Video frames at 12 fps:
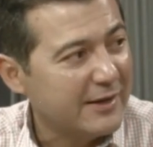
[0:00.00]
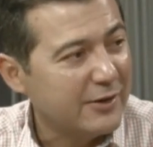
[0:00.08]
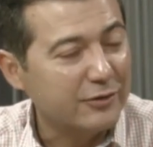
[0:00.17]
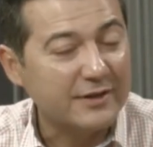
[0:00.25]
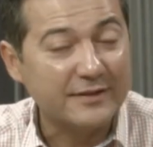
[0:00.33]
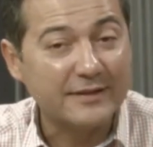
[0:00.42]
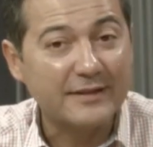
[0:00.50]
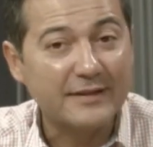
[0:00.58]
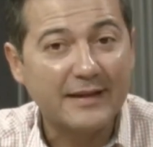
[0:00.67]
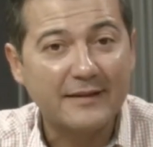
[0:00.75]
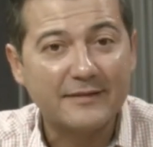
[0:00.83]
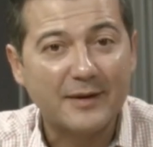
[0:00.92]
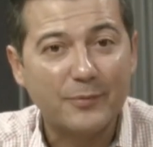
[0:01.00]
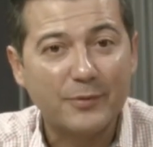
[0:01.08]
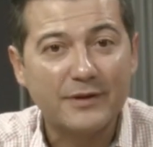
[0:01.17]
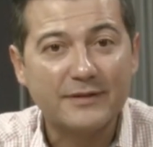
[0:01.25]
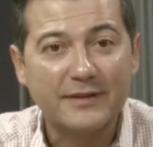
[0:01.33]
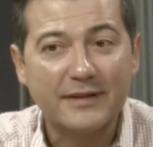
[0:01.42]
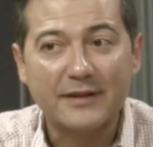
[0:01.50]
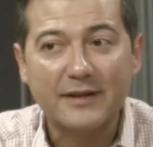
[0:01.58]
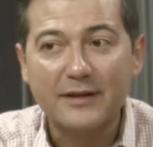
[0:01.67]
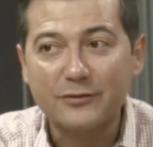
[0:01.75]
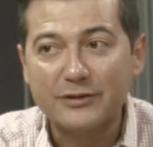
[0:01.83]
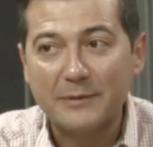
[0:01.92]
y otras entidades que pueden ser
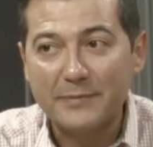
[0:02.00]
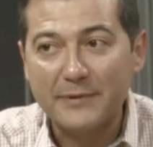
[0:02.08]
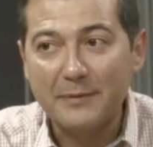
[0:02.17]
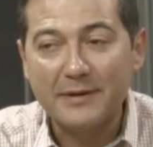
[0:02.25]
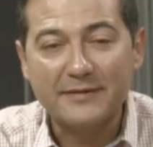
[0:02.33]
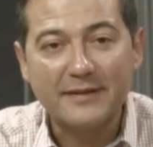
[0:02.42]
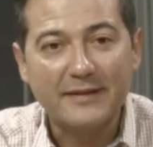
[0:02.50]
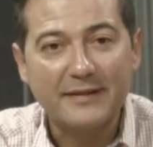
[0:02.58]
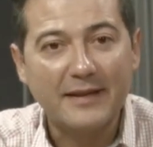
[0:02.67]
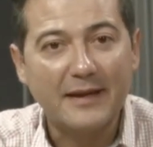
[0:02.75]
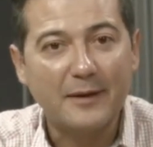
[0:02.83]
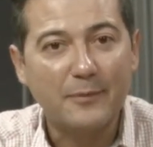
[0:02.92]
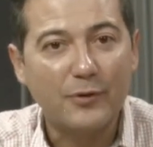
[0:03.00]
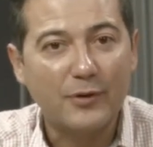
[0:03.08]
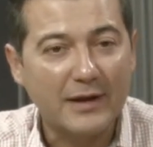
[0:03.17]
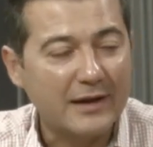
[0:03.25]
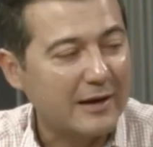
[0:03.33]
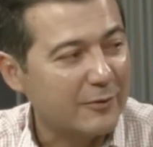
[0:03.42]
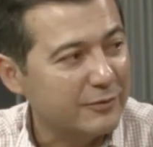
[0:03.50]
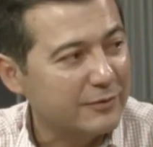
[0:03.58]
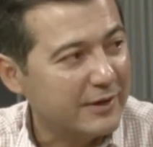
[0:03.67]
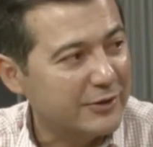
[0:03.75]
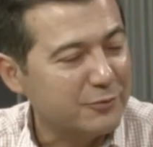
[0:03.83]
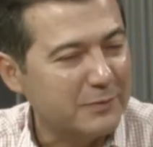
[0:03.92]
susceptibles de violar algún
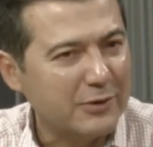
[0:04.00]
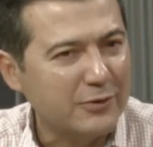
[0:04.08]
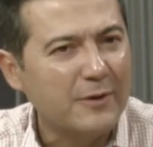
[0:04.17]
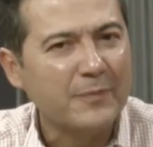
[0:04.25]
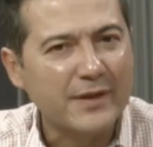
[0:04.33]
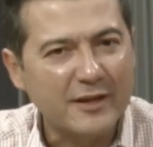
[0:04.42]
derecho humano